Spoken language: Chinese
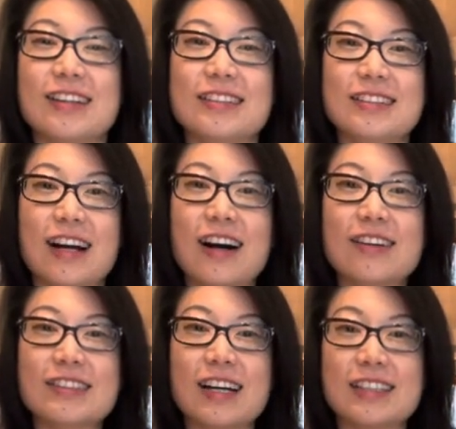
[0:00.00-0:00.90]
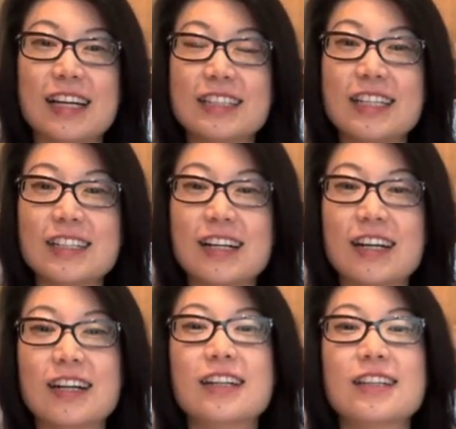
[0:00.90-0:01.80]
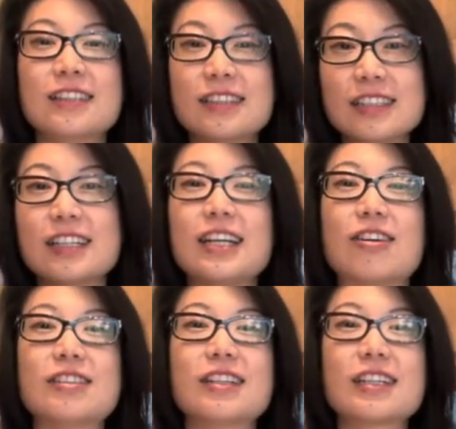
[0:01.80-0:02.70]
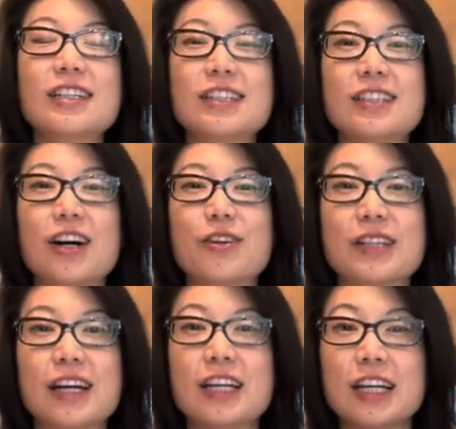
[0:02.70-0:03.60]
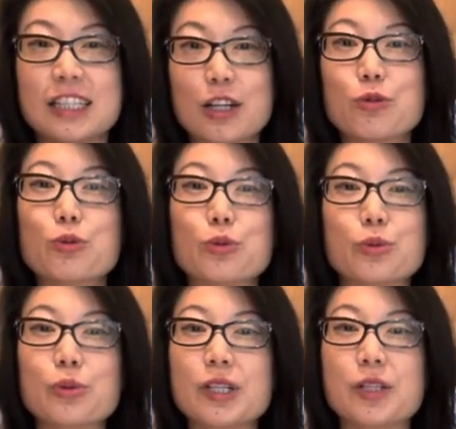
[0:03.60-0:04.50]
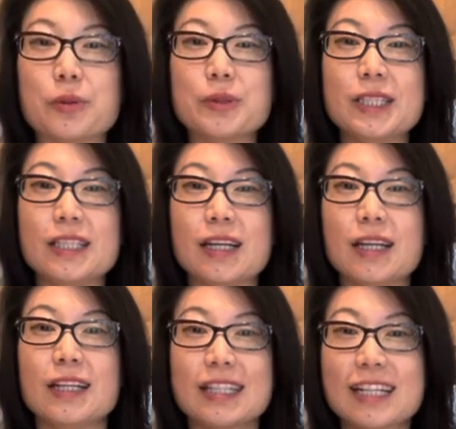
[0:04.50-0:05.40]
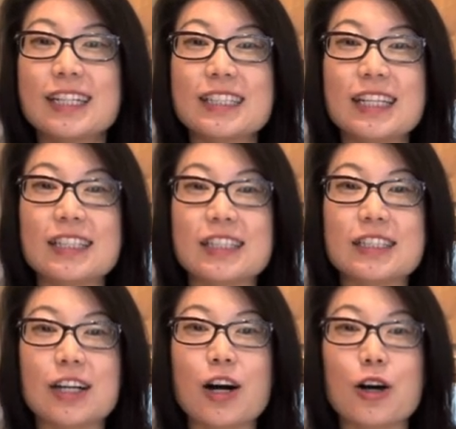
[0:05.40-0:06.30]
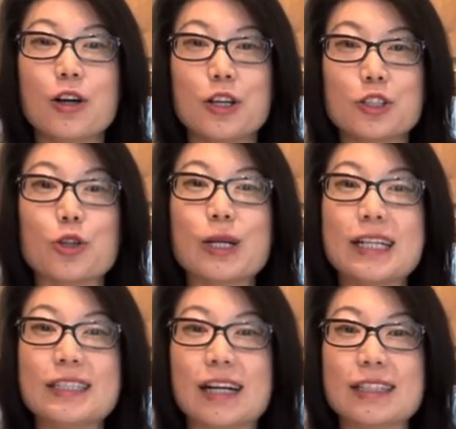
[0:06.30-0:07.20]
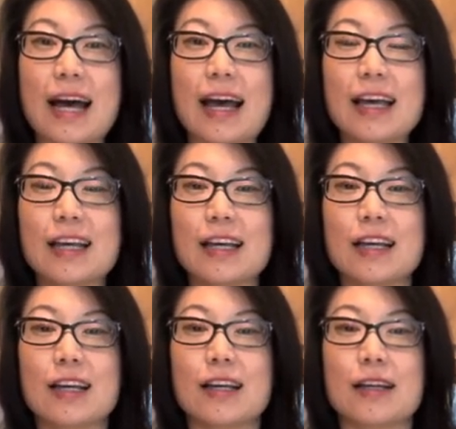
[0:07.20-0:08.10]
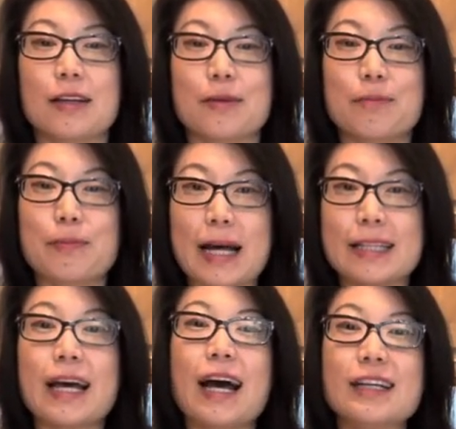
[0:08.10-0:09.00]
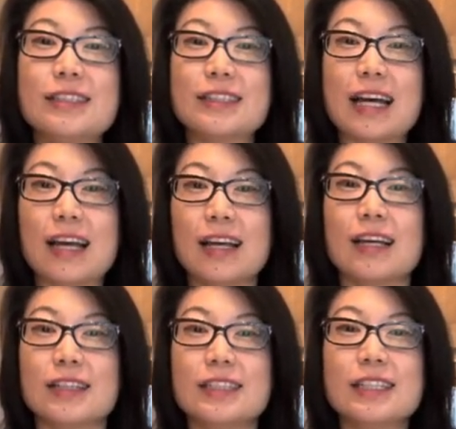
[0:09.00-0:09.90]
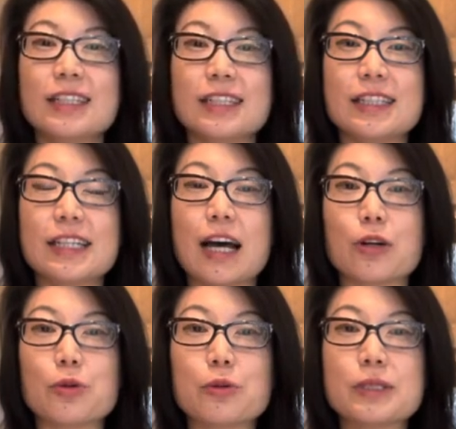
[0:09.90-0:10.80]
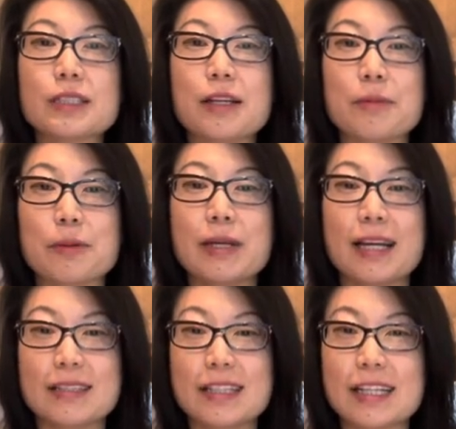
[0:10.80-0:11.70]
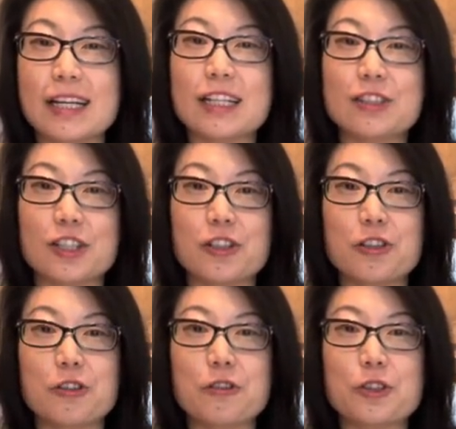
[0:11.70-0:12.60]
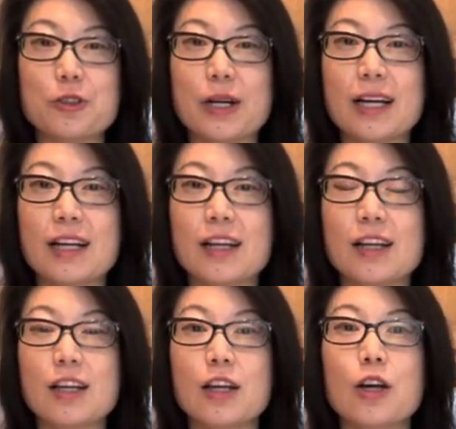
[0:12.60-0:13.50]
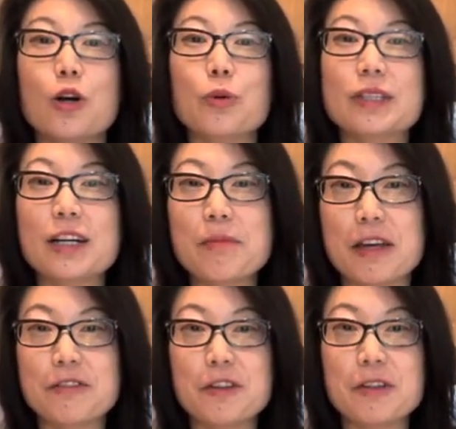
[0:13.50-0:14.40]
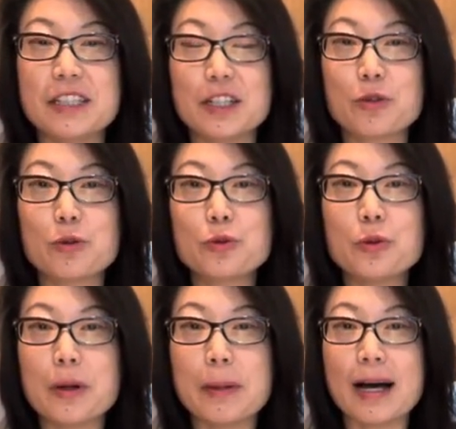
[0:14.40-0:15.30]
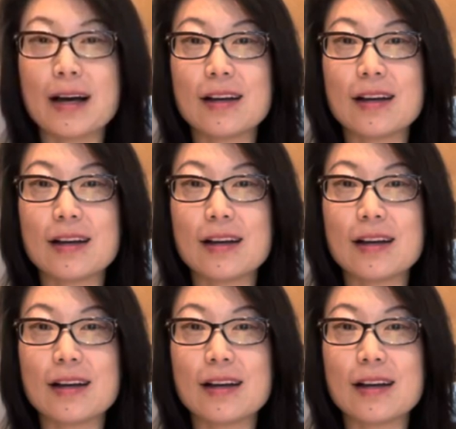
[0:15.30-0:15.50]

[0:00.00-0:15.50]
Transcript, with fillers: 然后呢，他听了四个小时的课之后呢，他鼓足了勇气，在课间的时候走上讲台，把他还是在清理地毯公司的名片递给了德格洛夫，说，我能免费为您工作吗？